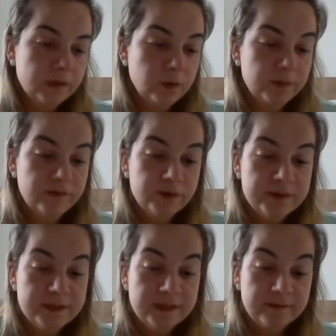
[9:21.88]
como que eu vou
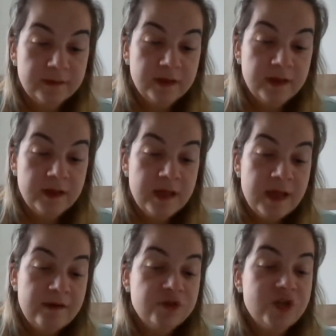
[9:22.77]
dizer,
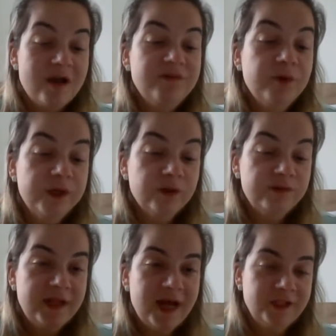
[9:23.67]
já foi
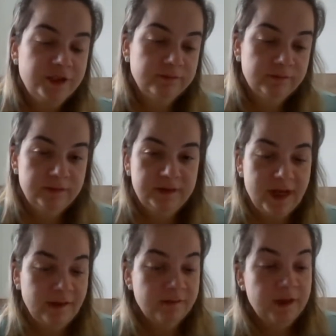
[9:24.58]
novidade,
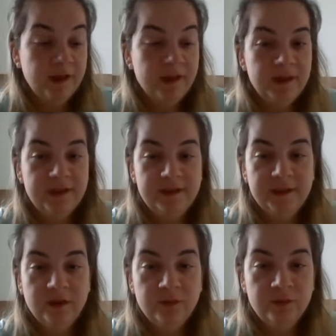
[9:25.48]
tá?
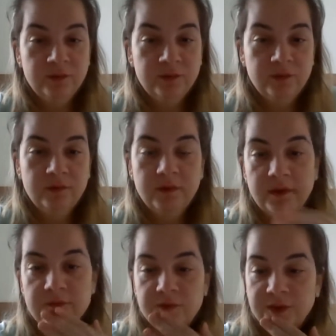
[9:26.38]
Então,
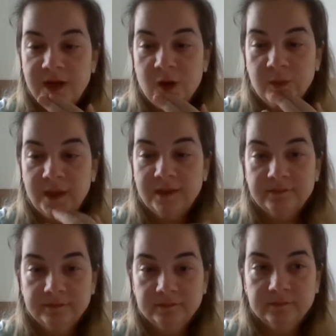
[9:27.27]
eu vou dar uma